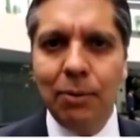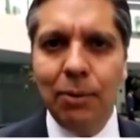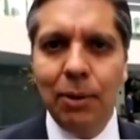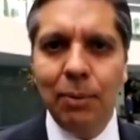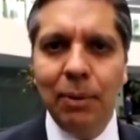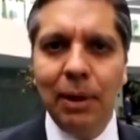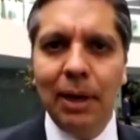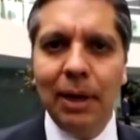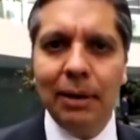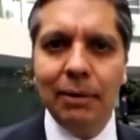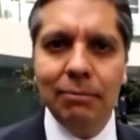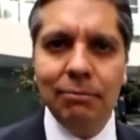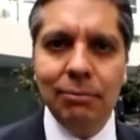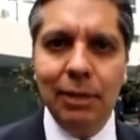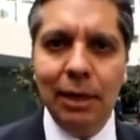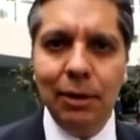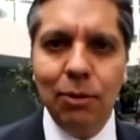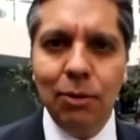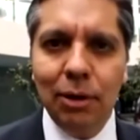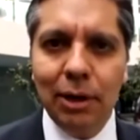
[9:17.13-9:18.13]
federales,
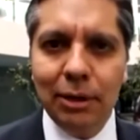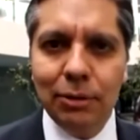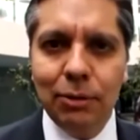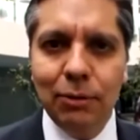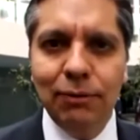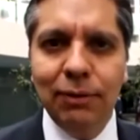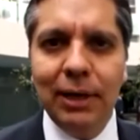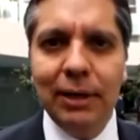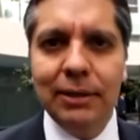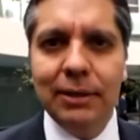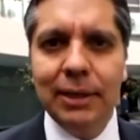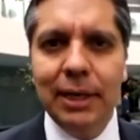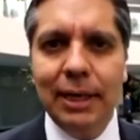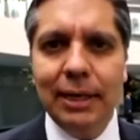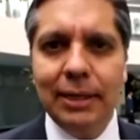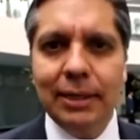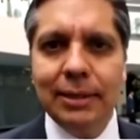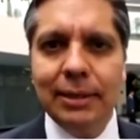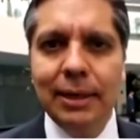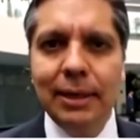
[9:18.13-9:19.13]
las policías, los
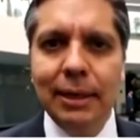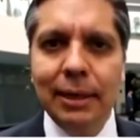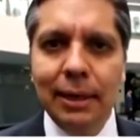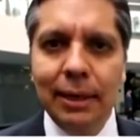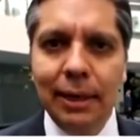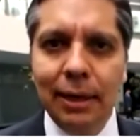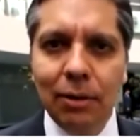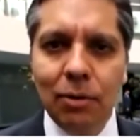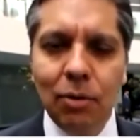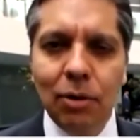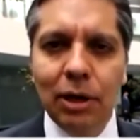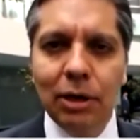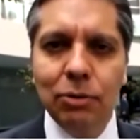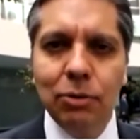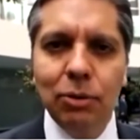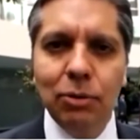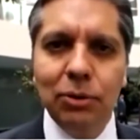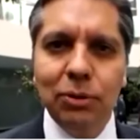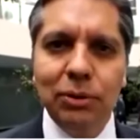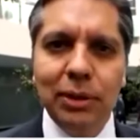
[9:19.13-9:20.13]
jueces,
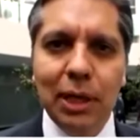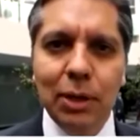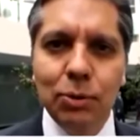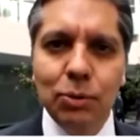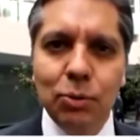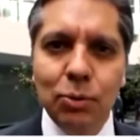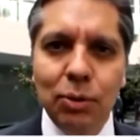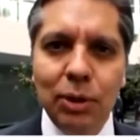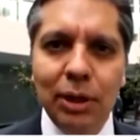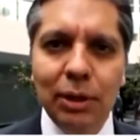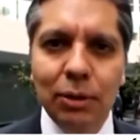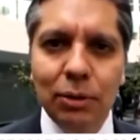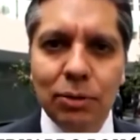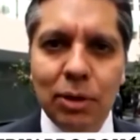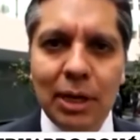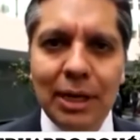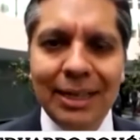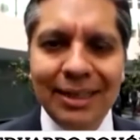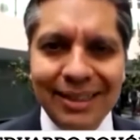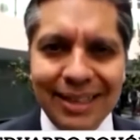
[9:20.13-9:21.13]
magistrados,
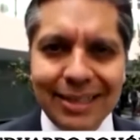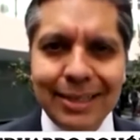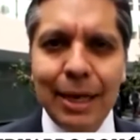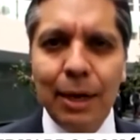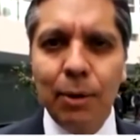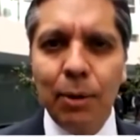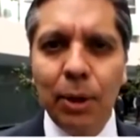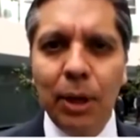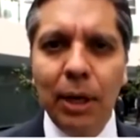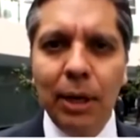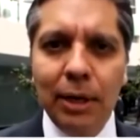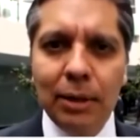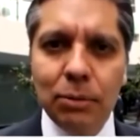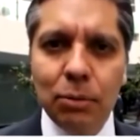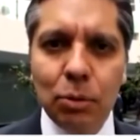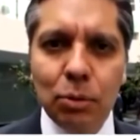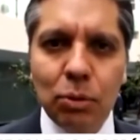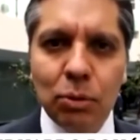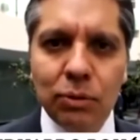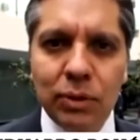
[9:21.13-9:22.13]
líderes
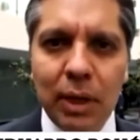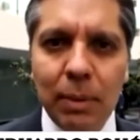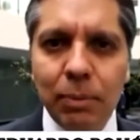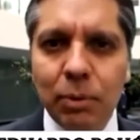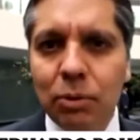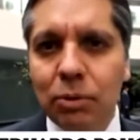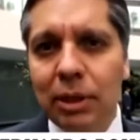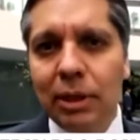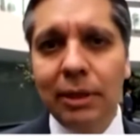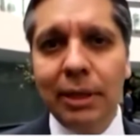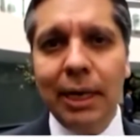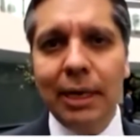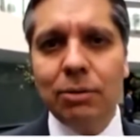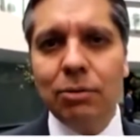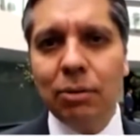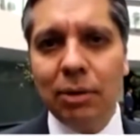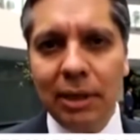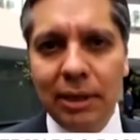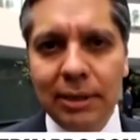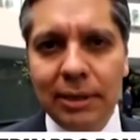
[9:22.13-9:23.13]
religiosos, o sea,
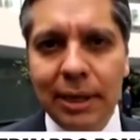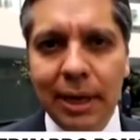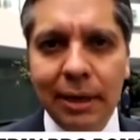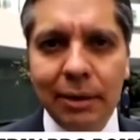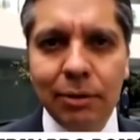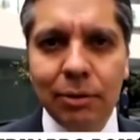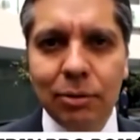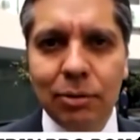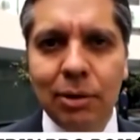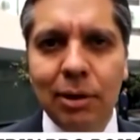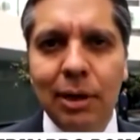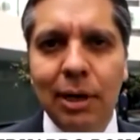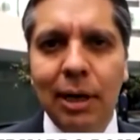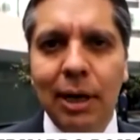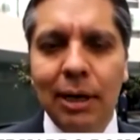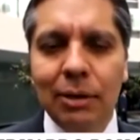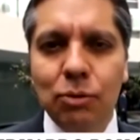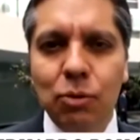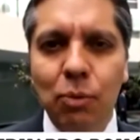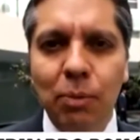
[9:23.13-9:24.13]
todos sufren un
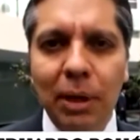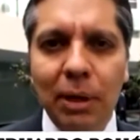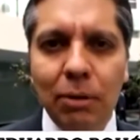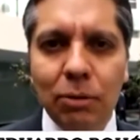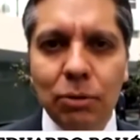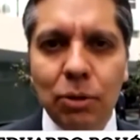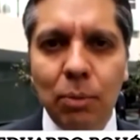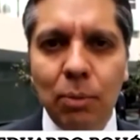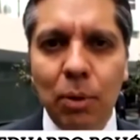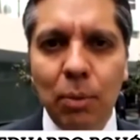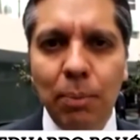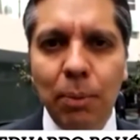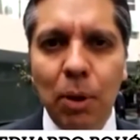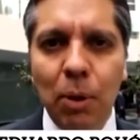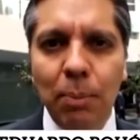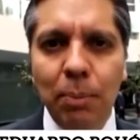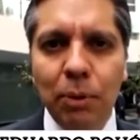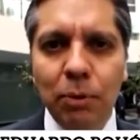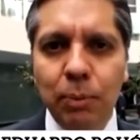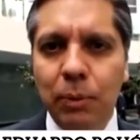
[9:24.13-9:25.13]
deterioro
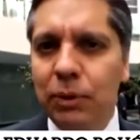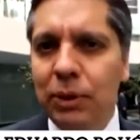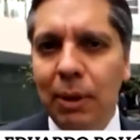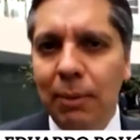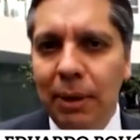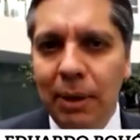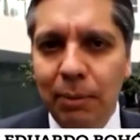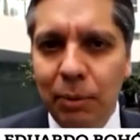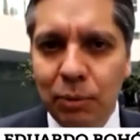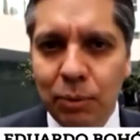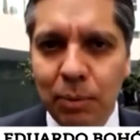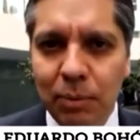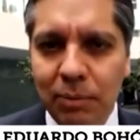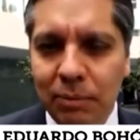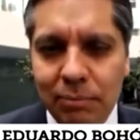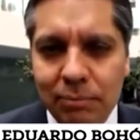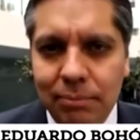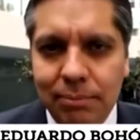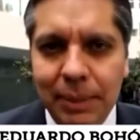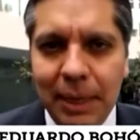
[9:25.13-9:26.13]
en su imagen
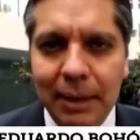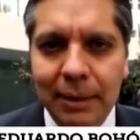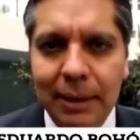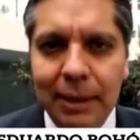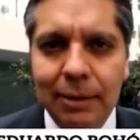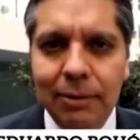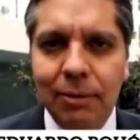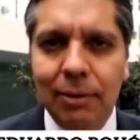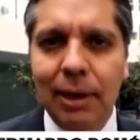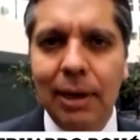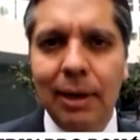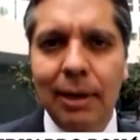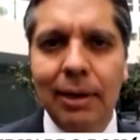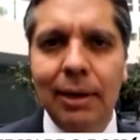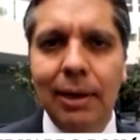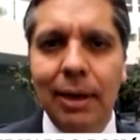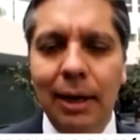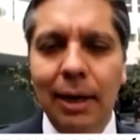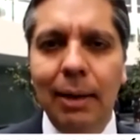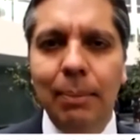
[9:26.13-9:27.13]
del 17 al
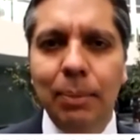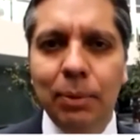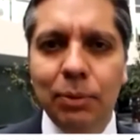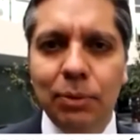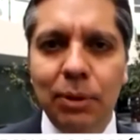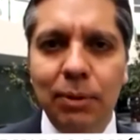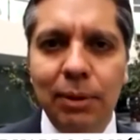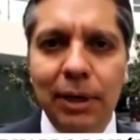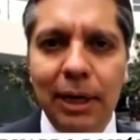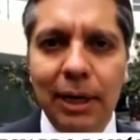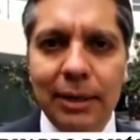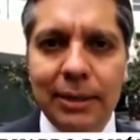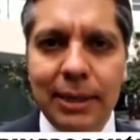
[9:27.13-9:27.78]
19.